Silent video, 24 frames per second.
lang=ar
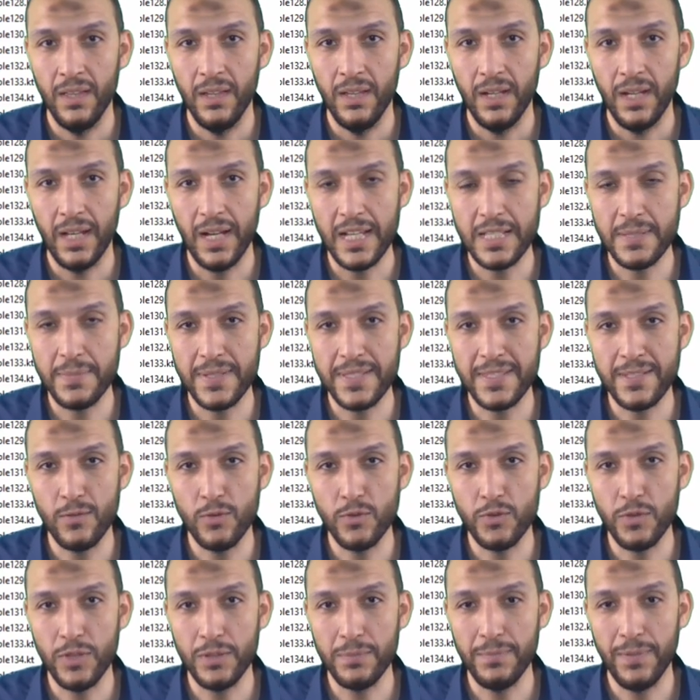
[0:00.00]
انا عايز بس اقول
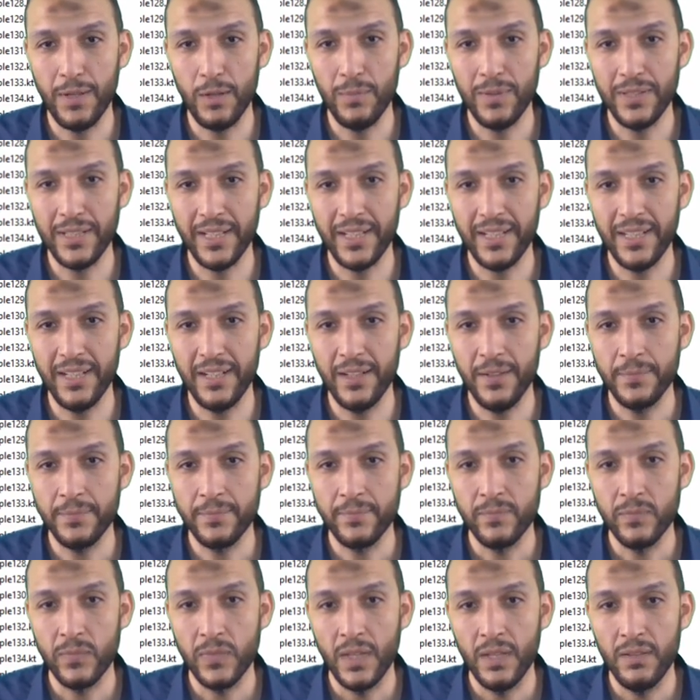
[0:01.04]
شويه معلومات اخيره
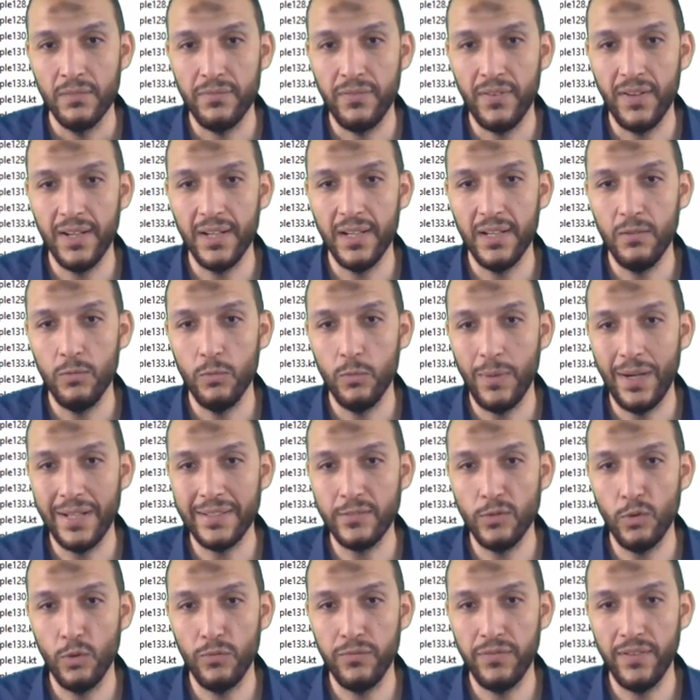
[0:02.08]
فايل وبعت
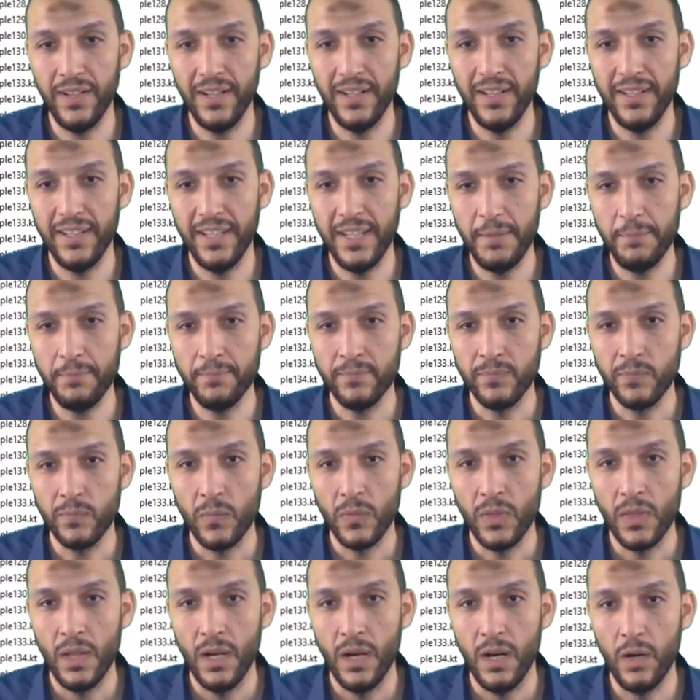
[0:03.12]
له الفايل نيم
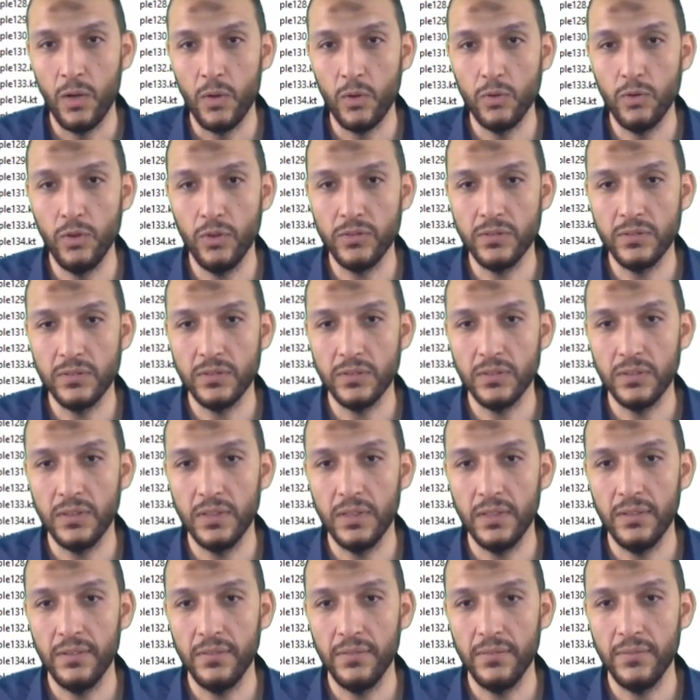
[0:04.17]
هقول له دوت
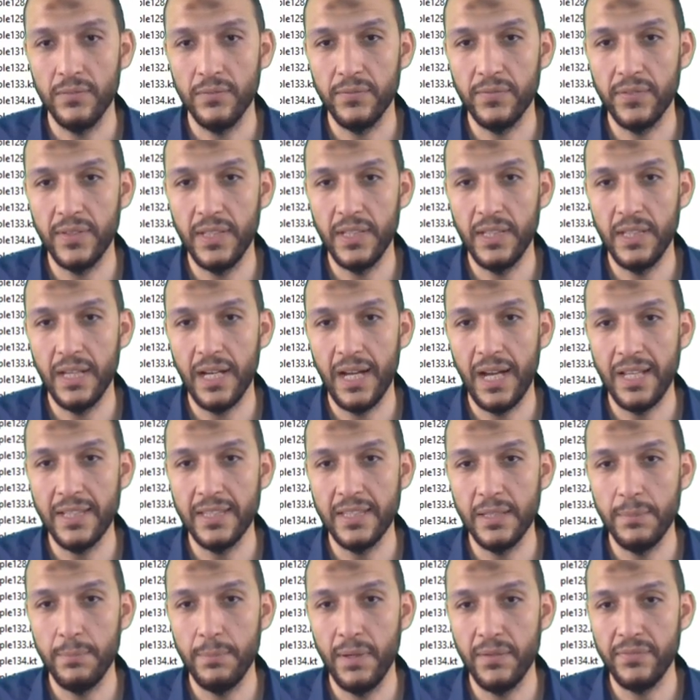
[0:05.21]
في
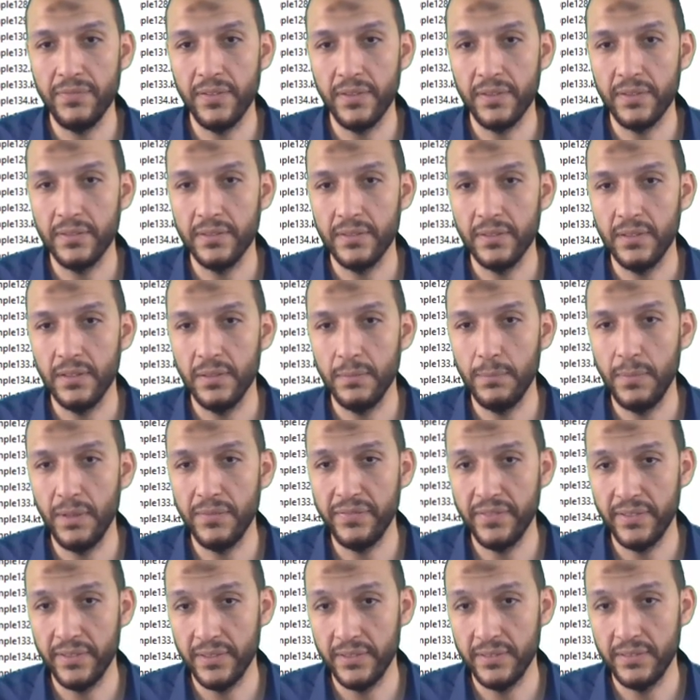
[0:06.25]
عندي بفر
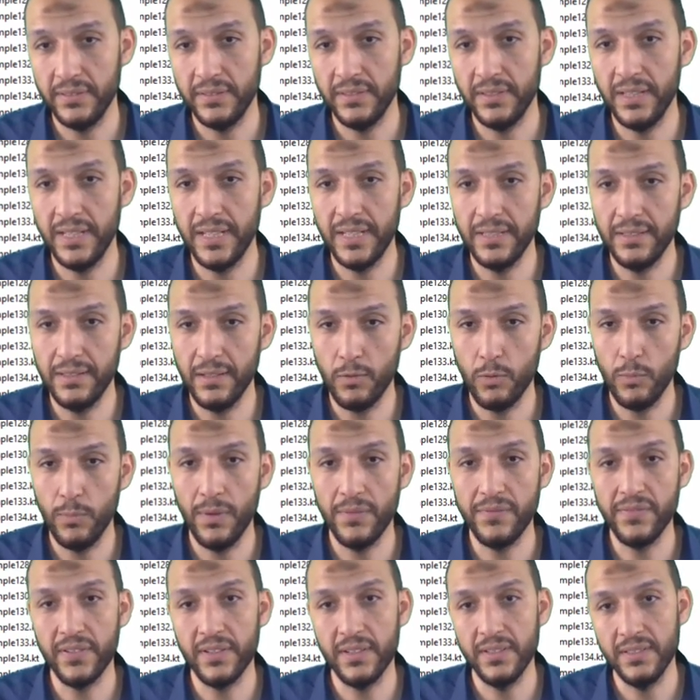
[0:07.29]
بفرد ريدر
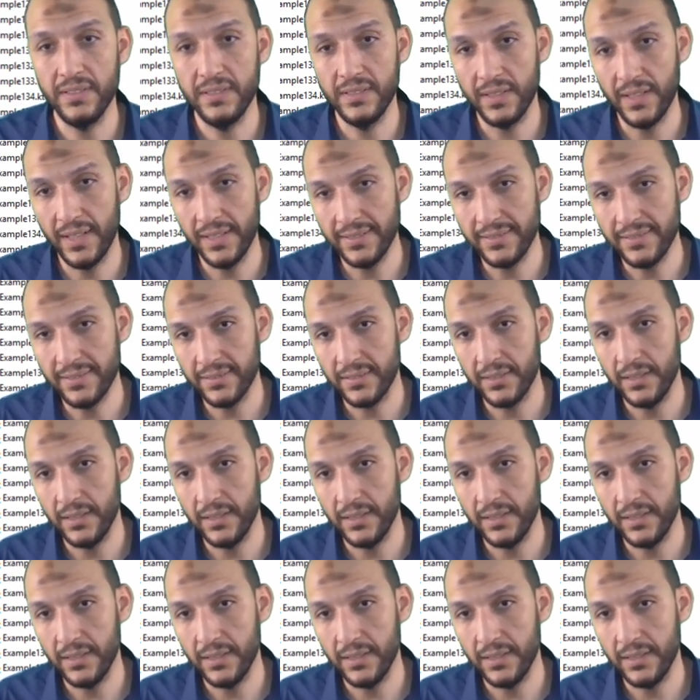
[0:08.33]
وبفرد رايتر